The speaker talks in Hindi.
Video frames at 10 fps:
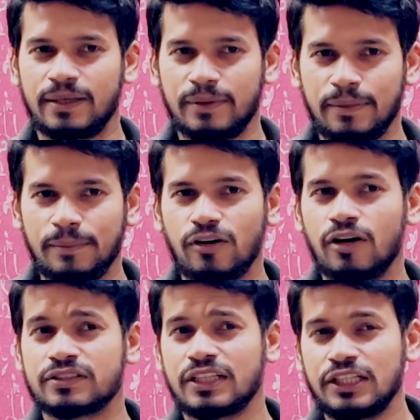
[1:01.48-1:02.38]
में
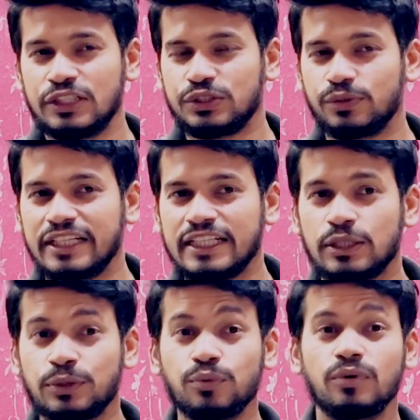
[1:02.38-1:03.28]
बिकॉज यू नीड
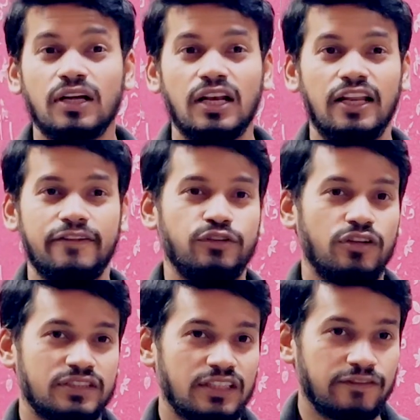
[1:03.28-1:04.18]
टू लव योर
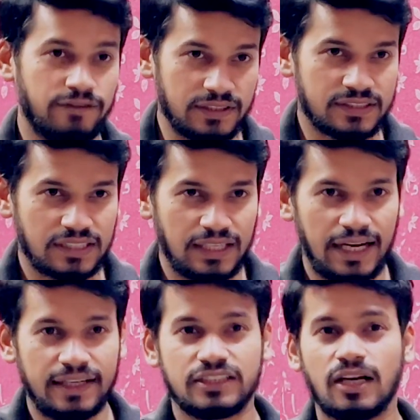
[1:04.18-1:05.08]
सेल्फ फर्स्ट
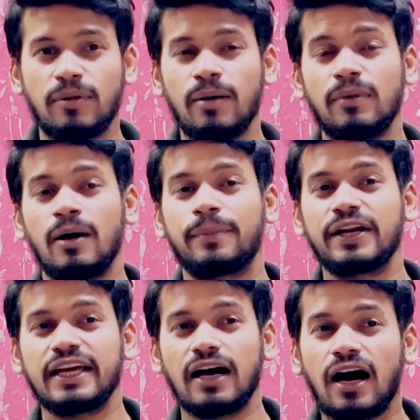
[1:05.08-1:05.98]
एंड जब हम
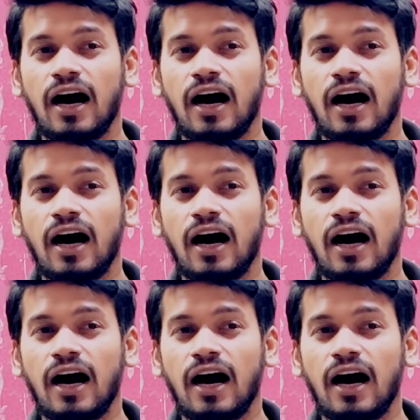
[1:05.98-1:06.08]
अपने